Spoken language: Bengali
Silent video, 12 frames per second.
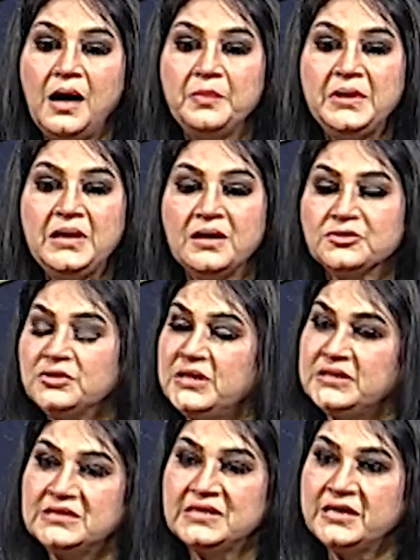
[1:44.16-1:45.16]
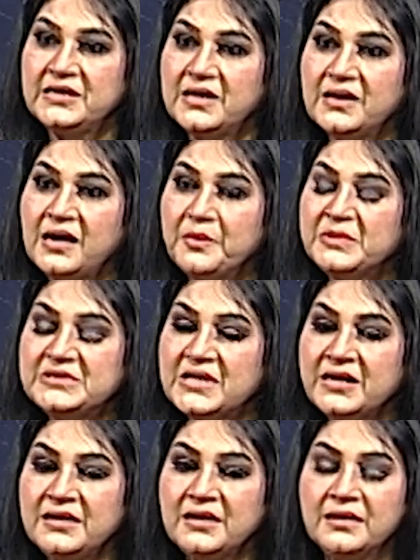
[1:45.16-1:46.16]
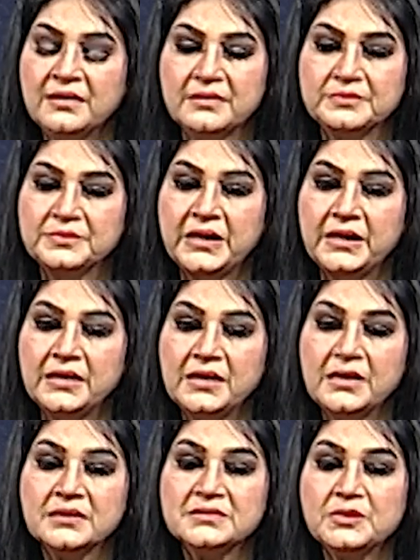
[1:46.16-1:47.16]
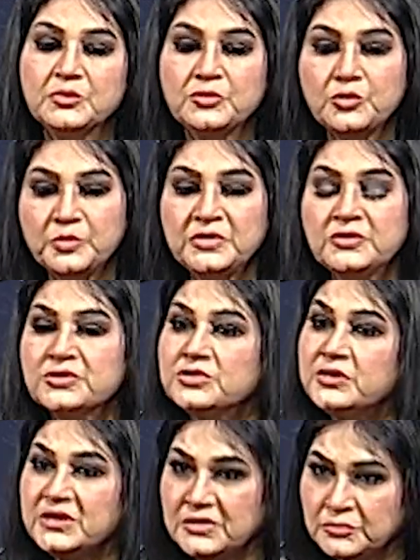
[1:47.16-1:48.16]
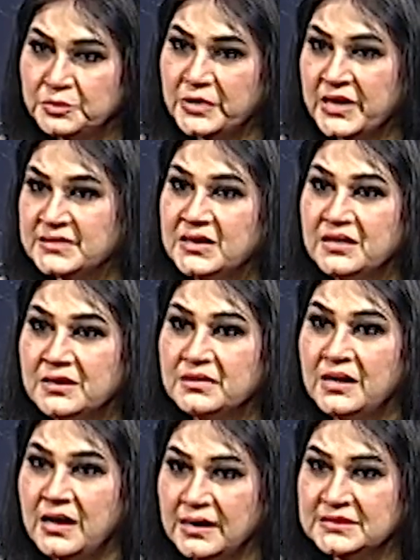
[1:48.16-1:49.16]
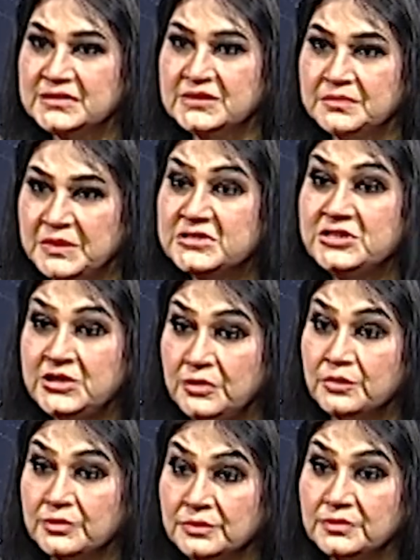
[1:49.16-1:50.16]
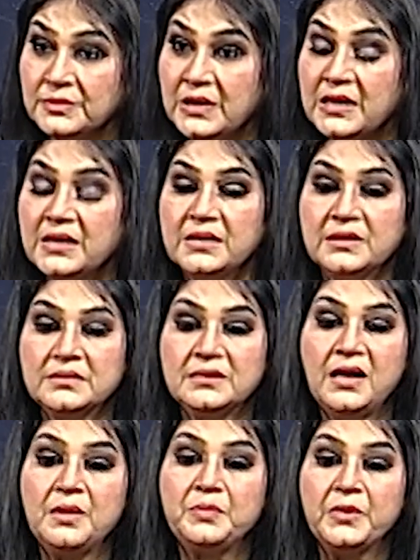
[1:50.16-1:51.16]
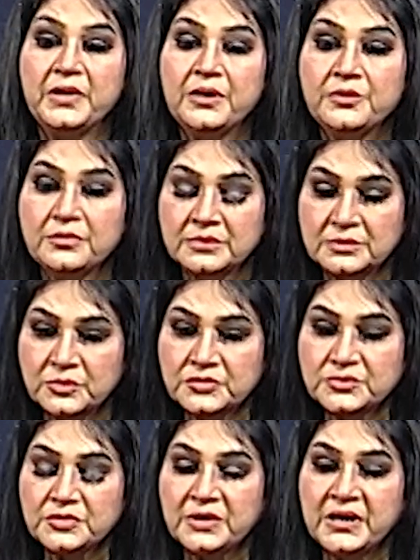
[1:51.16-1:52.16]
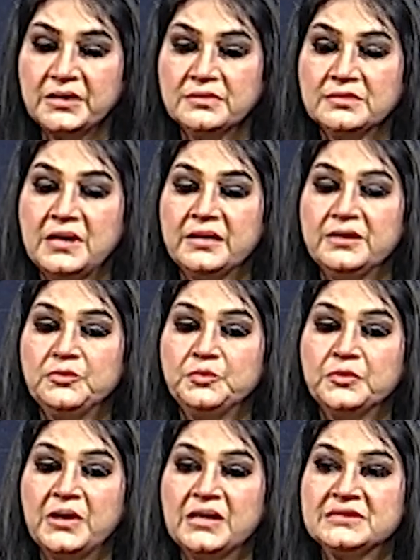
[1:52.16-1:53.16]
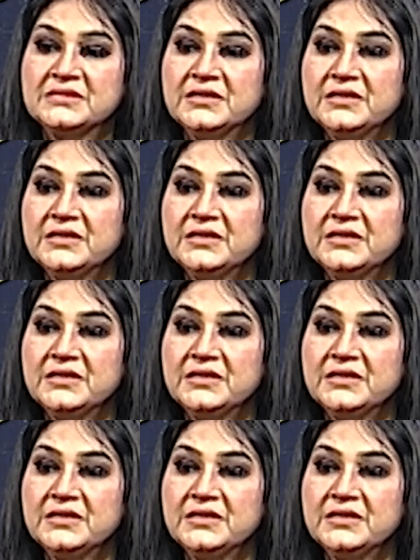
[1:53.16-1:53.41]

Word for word: আমি আসলে এটা জানি না আমি জানি না মানে যেমন রবীন্দ্রসঙ্গীতের উপর একটা আছে বা ছিল তারপরে নজরুলের গানের তারপরে তো